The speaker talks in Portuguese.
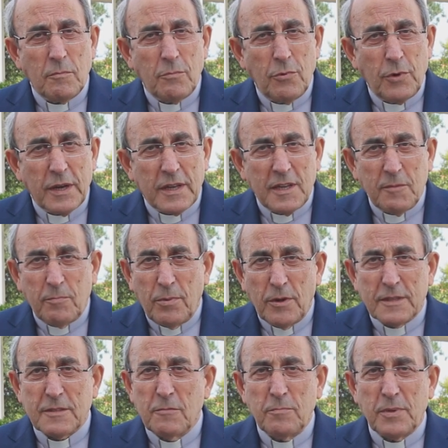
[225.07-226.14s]
por aqui
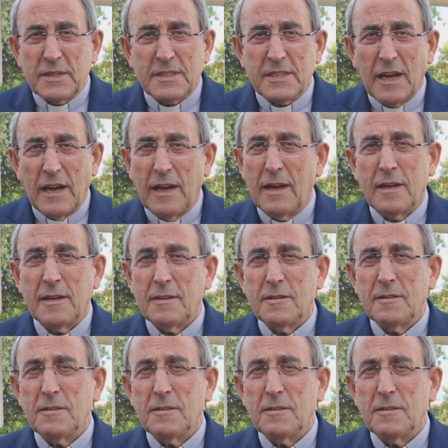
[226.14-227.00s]
possam passar,